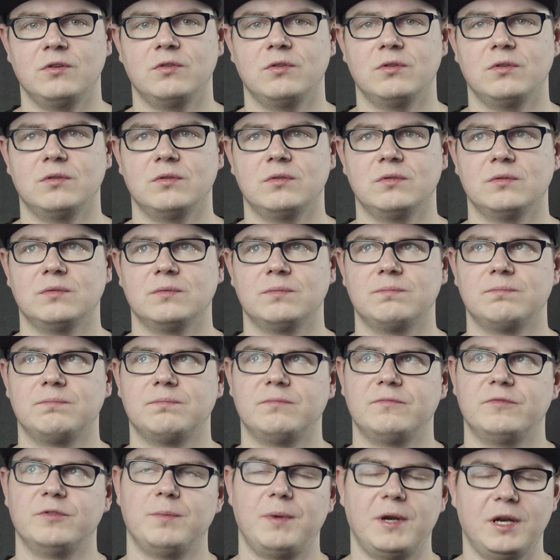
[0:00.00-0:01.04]
o
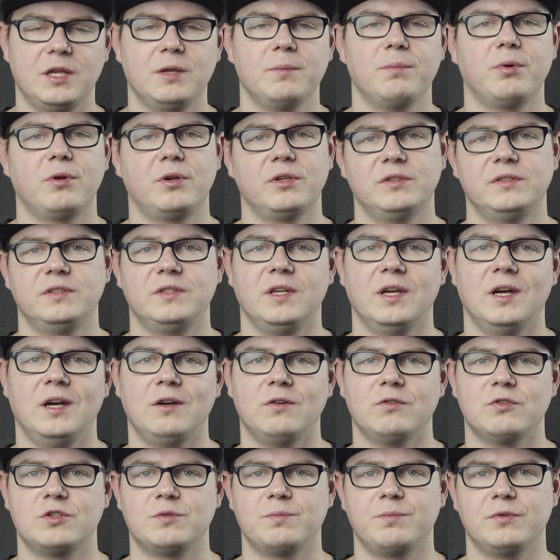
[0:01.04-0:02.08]
wybranie pory
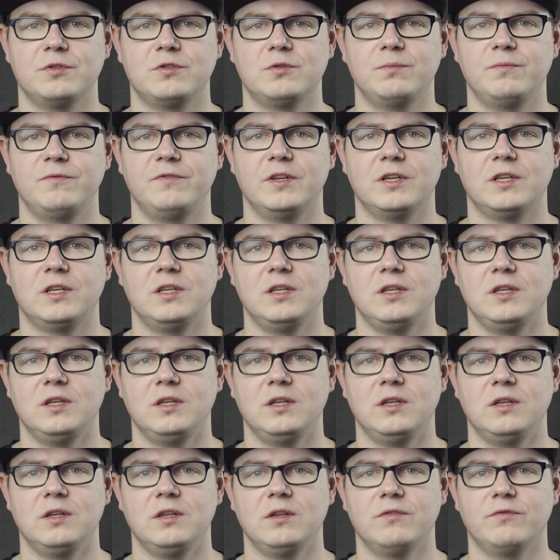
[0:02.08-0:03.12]
dnia, o sposób w
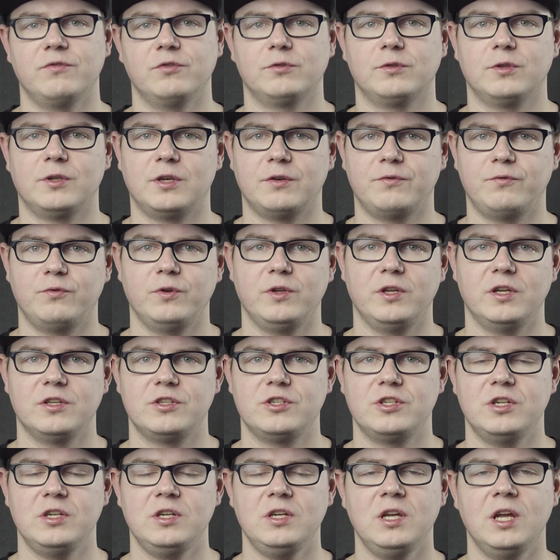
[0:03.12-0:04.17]
jaki
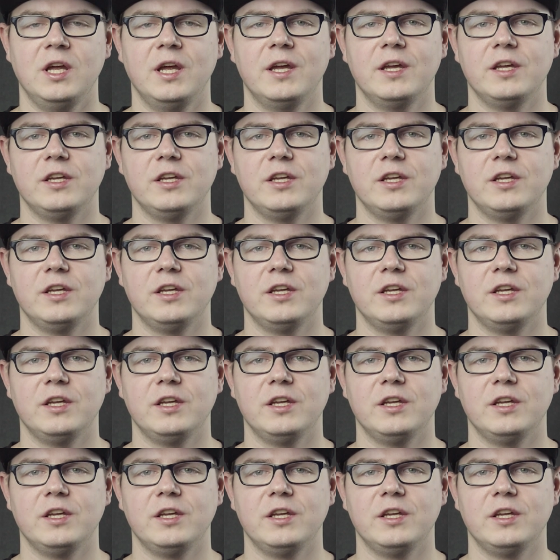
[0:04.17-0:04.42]
fotografujecie